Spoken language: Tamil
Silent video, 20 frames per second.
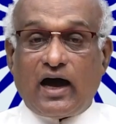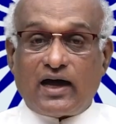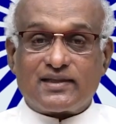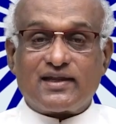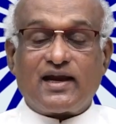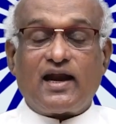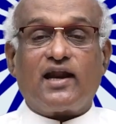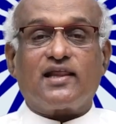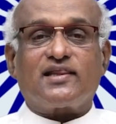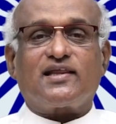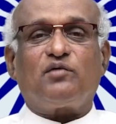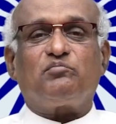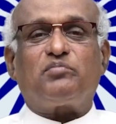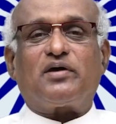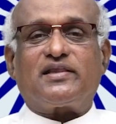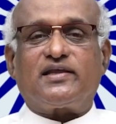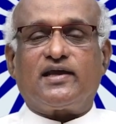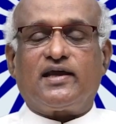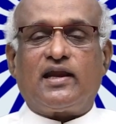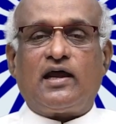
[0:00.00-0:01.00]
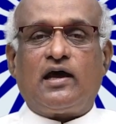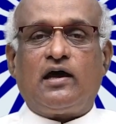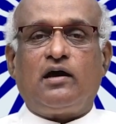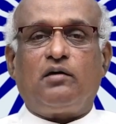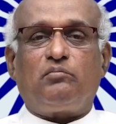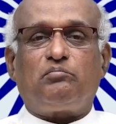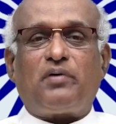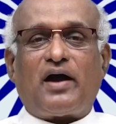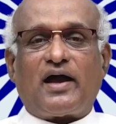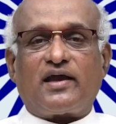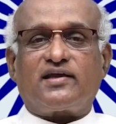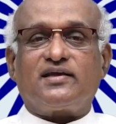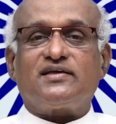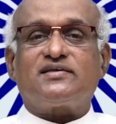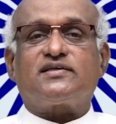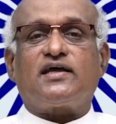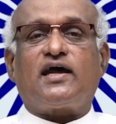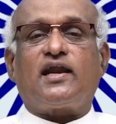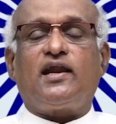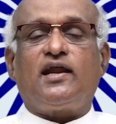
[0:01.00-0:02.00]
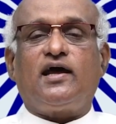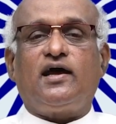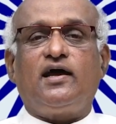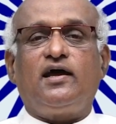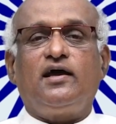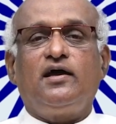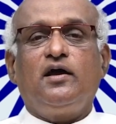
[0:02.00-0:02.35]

அதனால தான் பார்த்திங்கன்னா பாகிஸ்தானில்